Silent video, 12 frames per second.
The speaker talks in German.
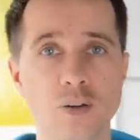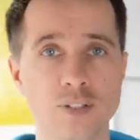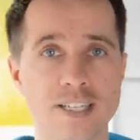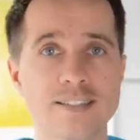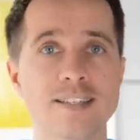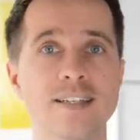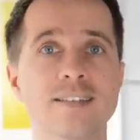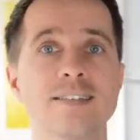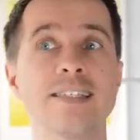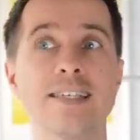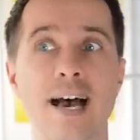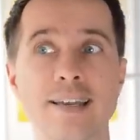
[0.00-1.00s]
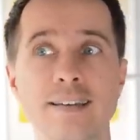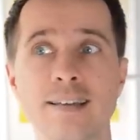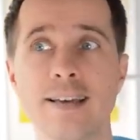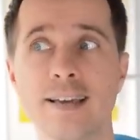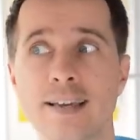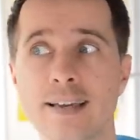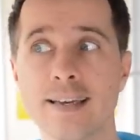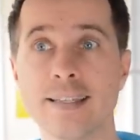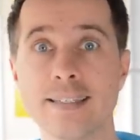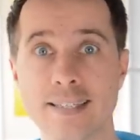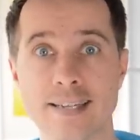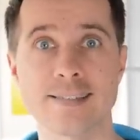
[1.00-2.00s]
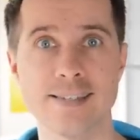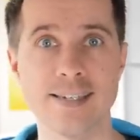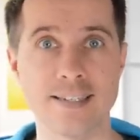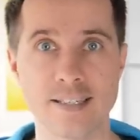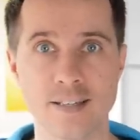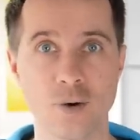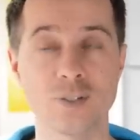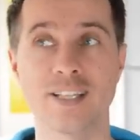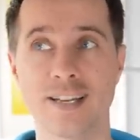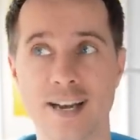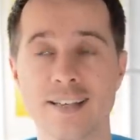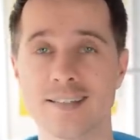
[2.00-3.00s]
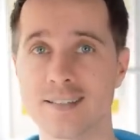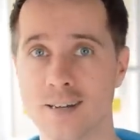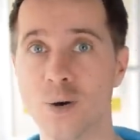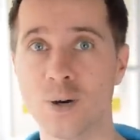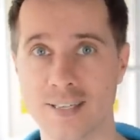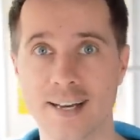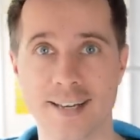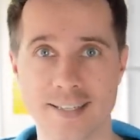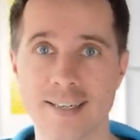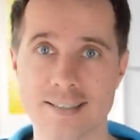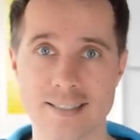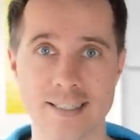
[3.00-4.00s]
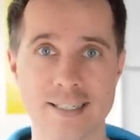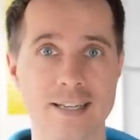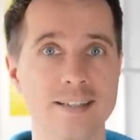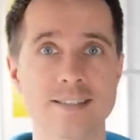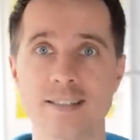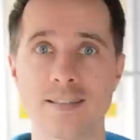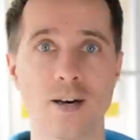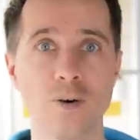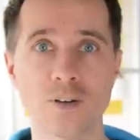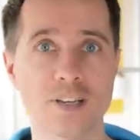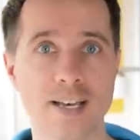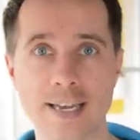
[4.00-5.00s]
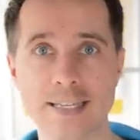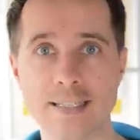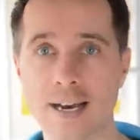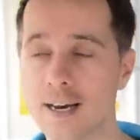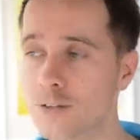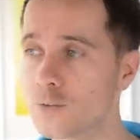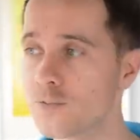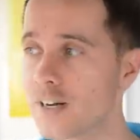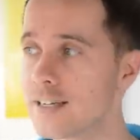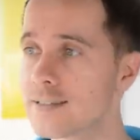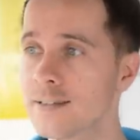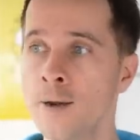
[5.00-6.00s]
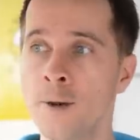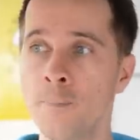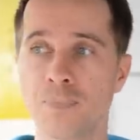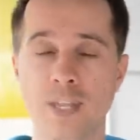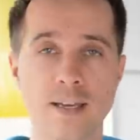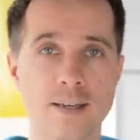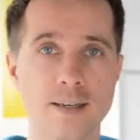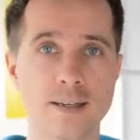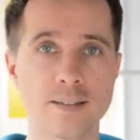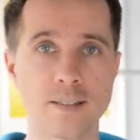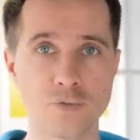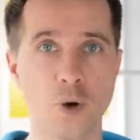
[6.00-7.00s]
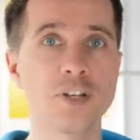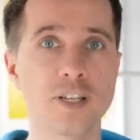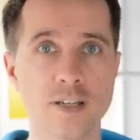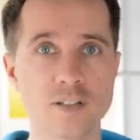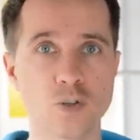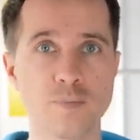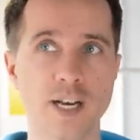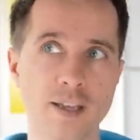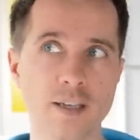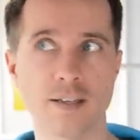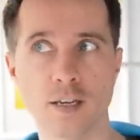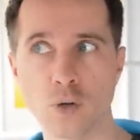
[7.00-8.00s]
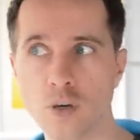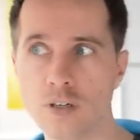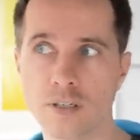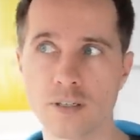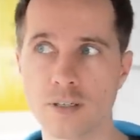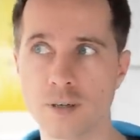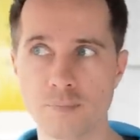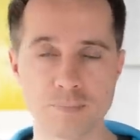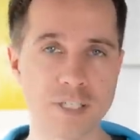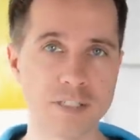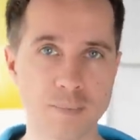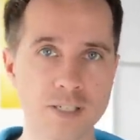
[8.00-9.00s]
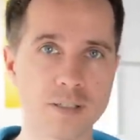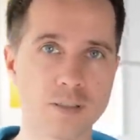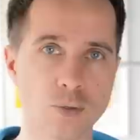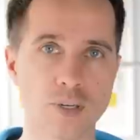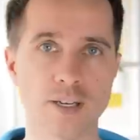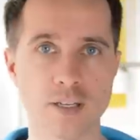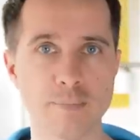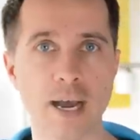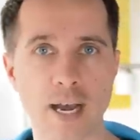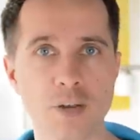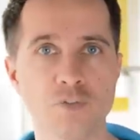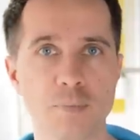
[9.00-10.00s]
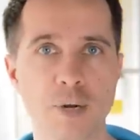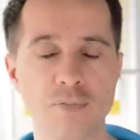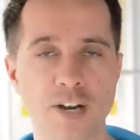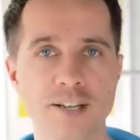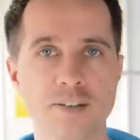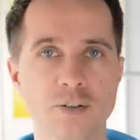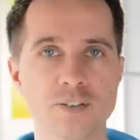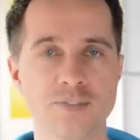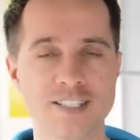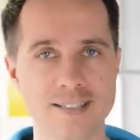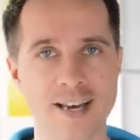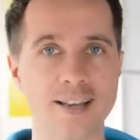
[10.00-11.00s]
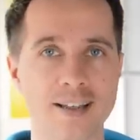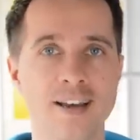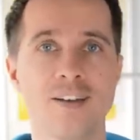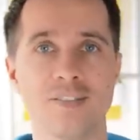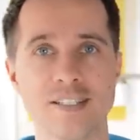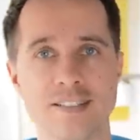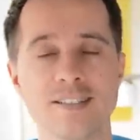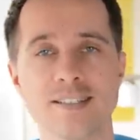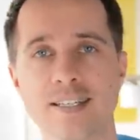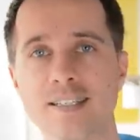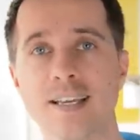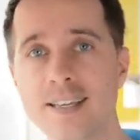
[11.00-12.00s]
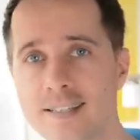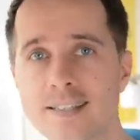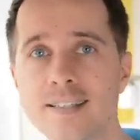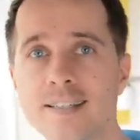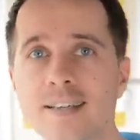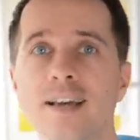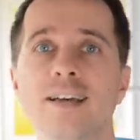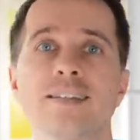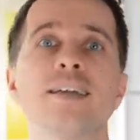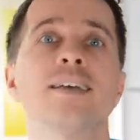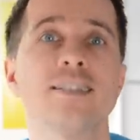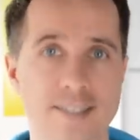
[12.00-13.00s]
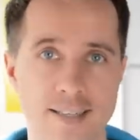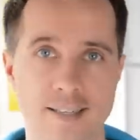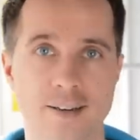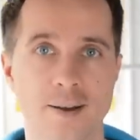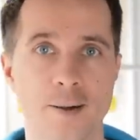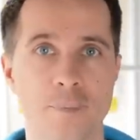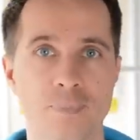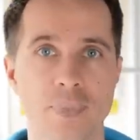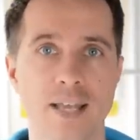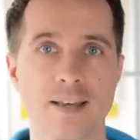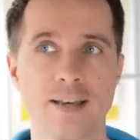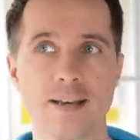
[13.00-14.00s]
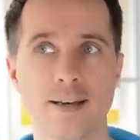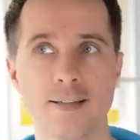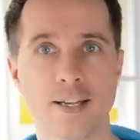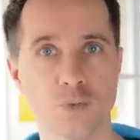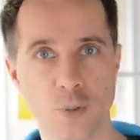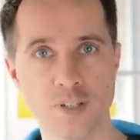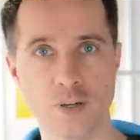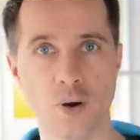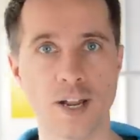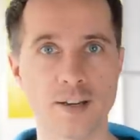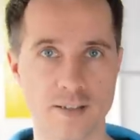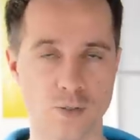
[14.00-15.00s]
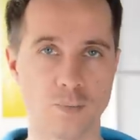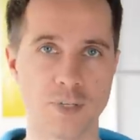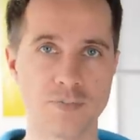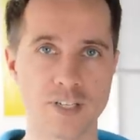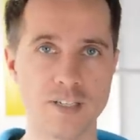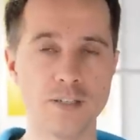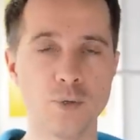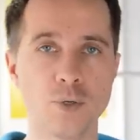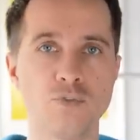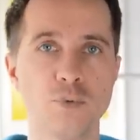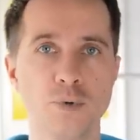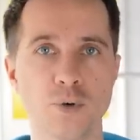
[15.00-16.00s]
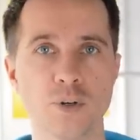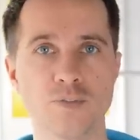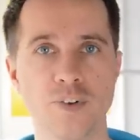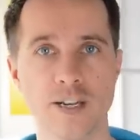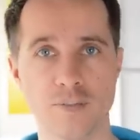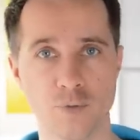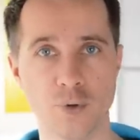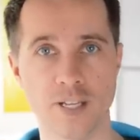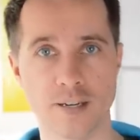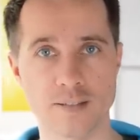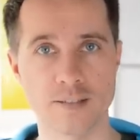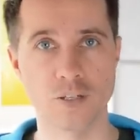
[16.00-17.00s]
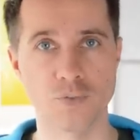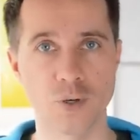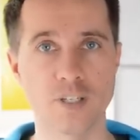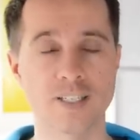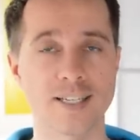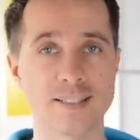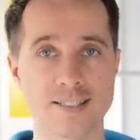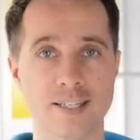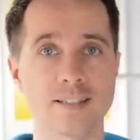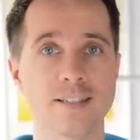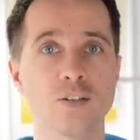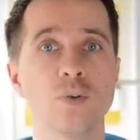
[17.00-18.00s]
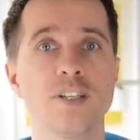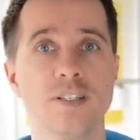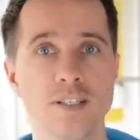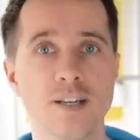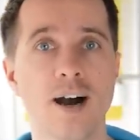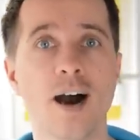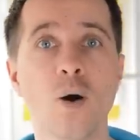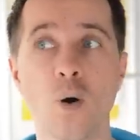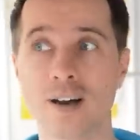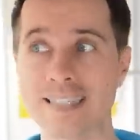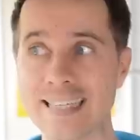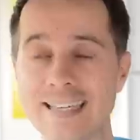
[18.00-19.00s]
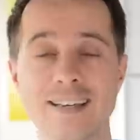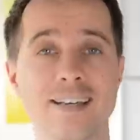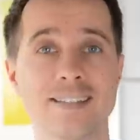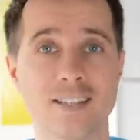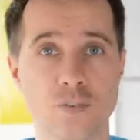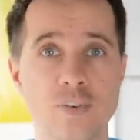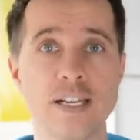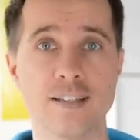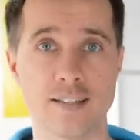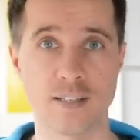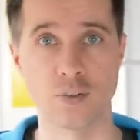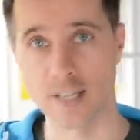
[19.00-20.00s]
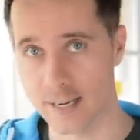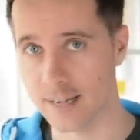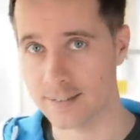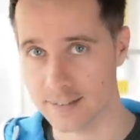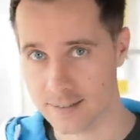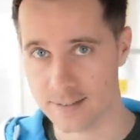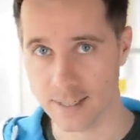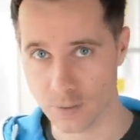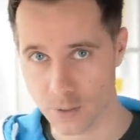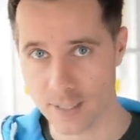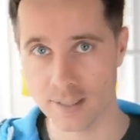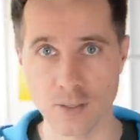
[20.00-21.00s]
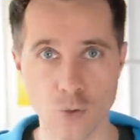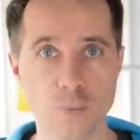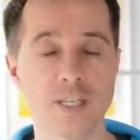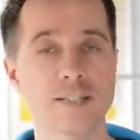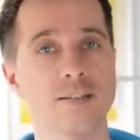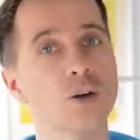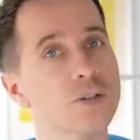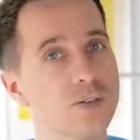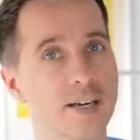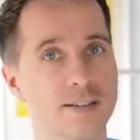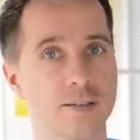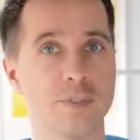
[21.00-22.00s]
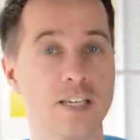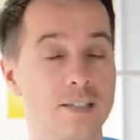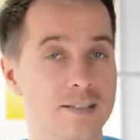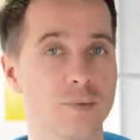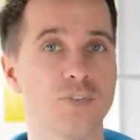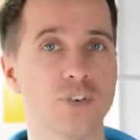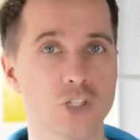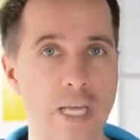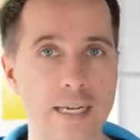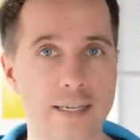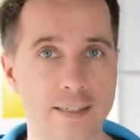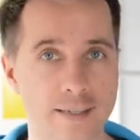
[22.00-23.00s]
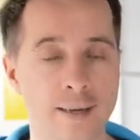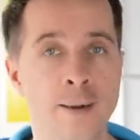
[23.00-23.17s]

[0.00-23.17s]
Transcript: Und dann sagt sie nein, das nicht. Und dann heißt das auch nein, das nicht. Dann ist das auch keine Art und Weise, äh, die Freundin dann zu überreden, ja doch, äh, bitte, bitte, oder ich mache einfach mal weiter oder sowas. Nein. Wenn sie sagt, ist nicht, dann ist nicht. Äh, natürlich auch andersrum. Ne? Wenn ihr irgendwo berührt werdet, wo ihr das nicht wollt, dann sagt natürlich ihr auch, nee, das will ich nicht. Und dann hat, das, hat euer Gegenüber das auch zu akzeptieren, selbstverständlich.